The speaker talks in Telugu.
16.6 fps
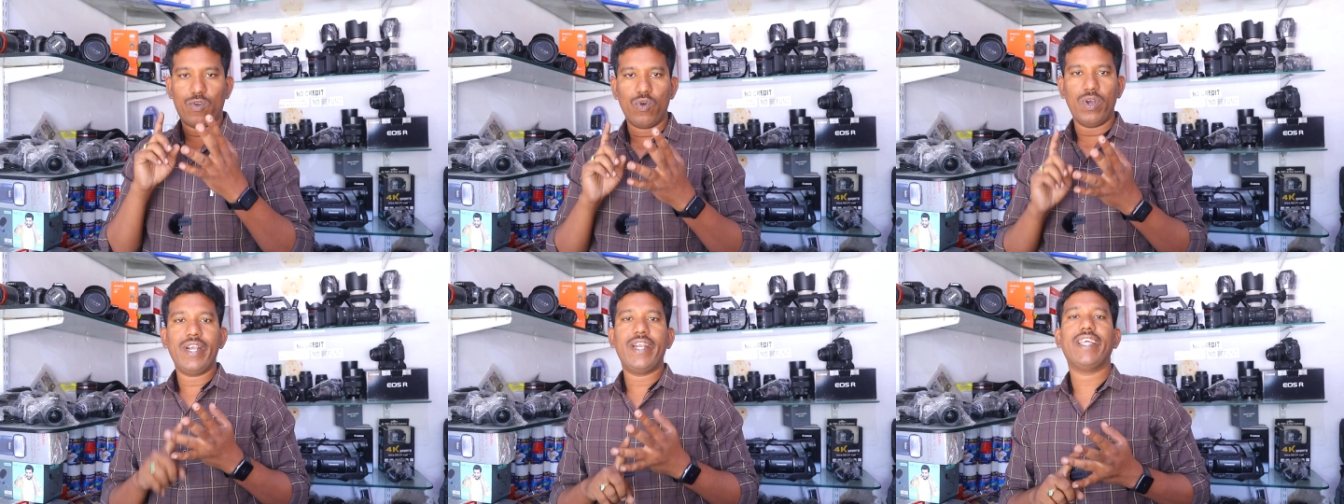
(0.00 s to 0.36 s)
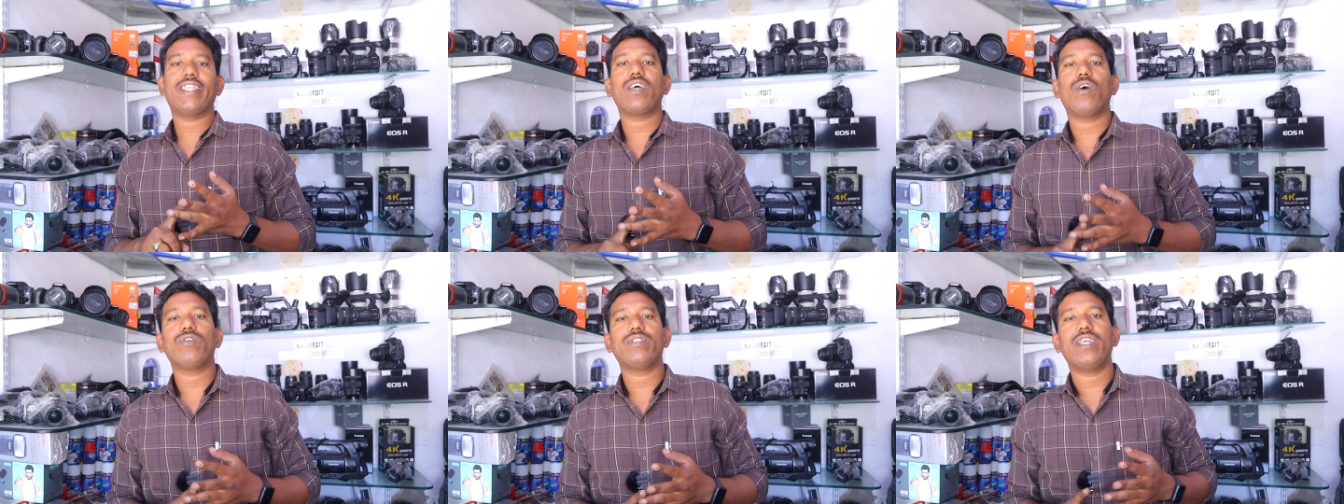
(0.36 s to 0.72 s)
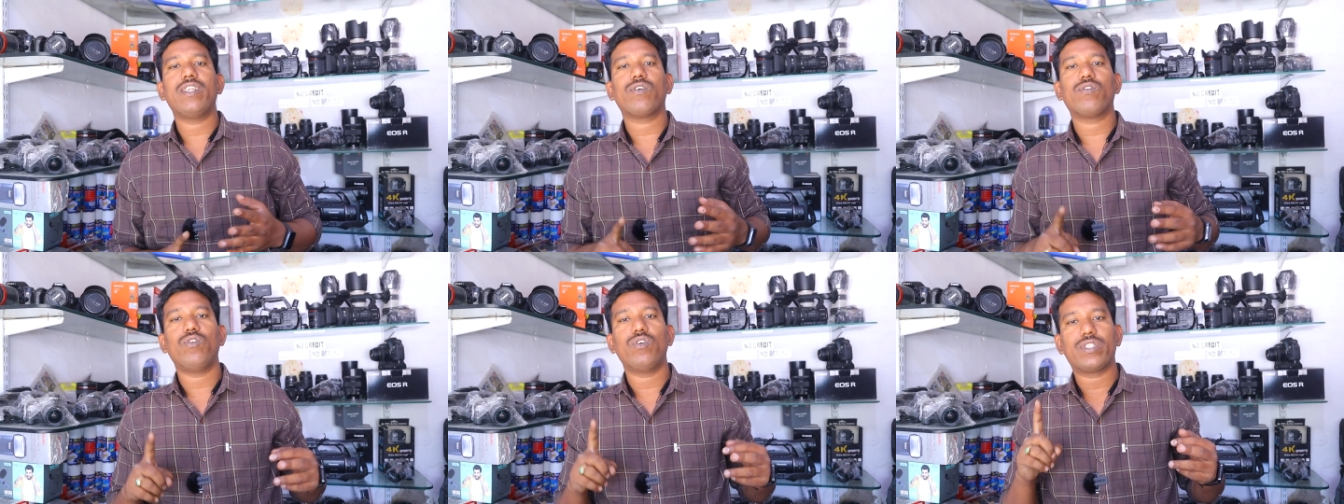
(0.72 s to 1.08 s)
ట్వంటీ
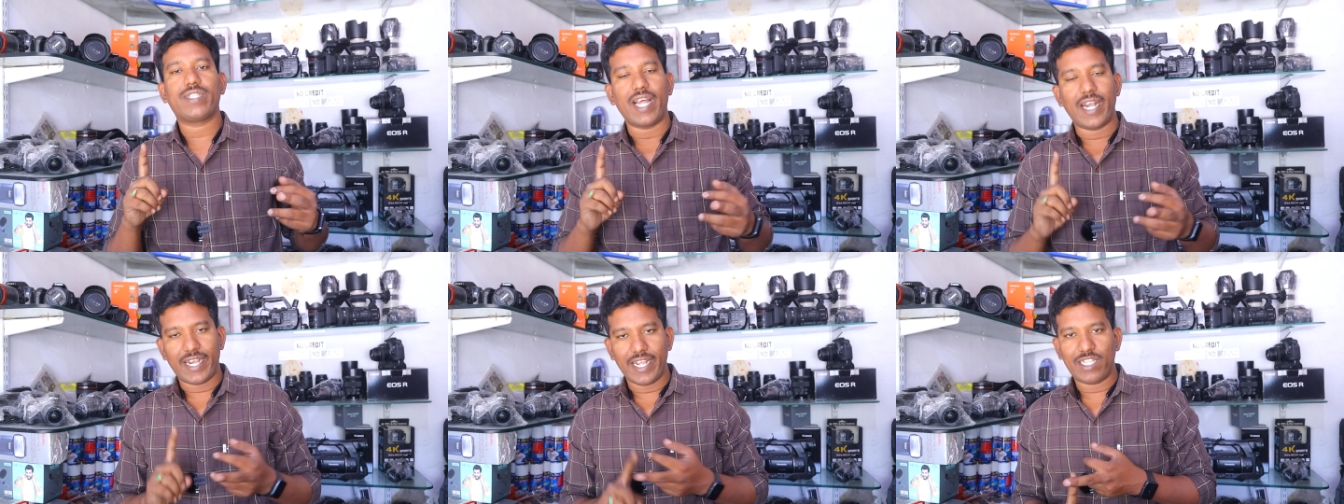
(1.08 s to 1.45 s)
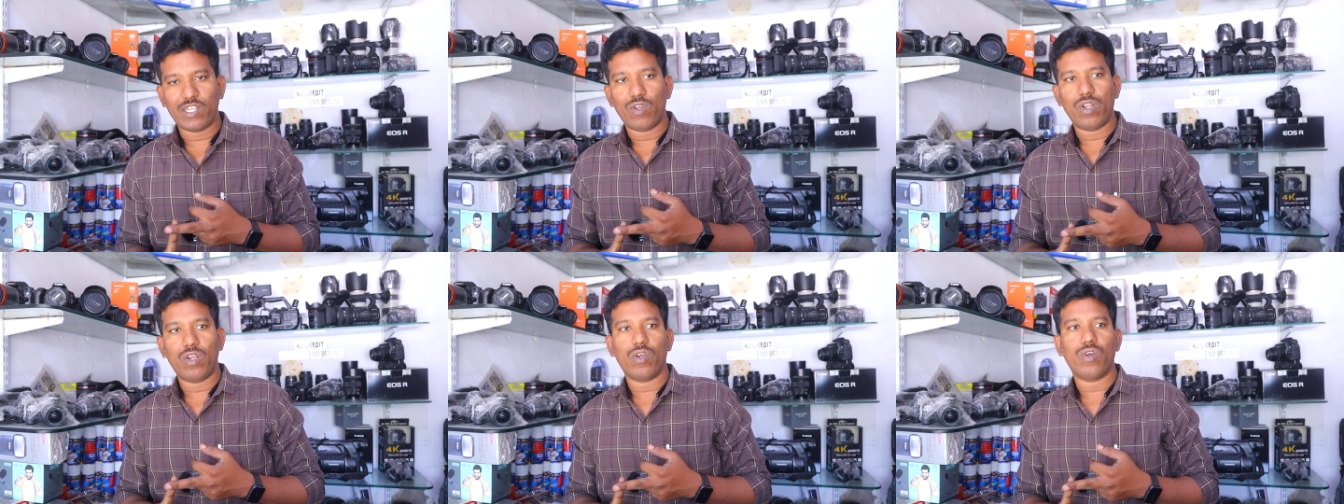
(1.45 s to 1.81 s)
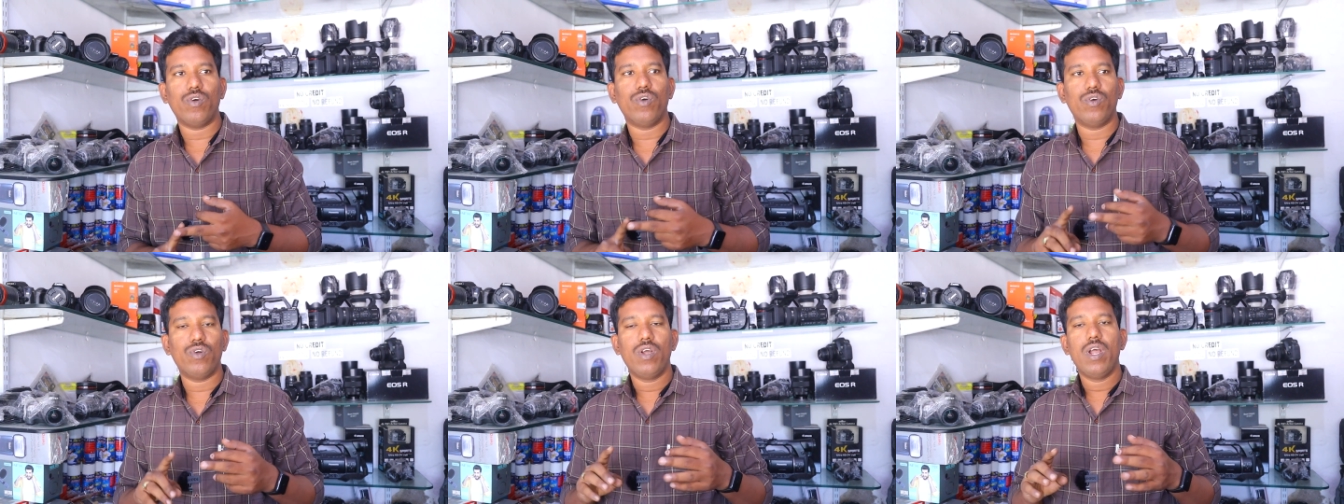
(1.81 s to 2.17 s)
థౌజండ్కు థర్టీ
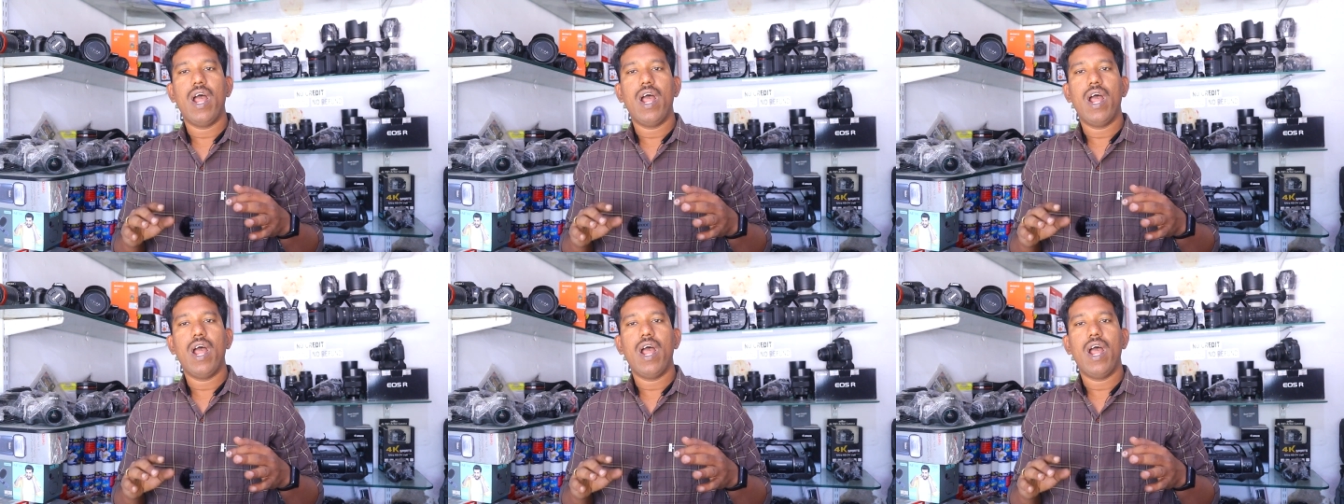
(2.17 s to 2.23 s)
థౌజండ్కు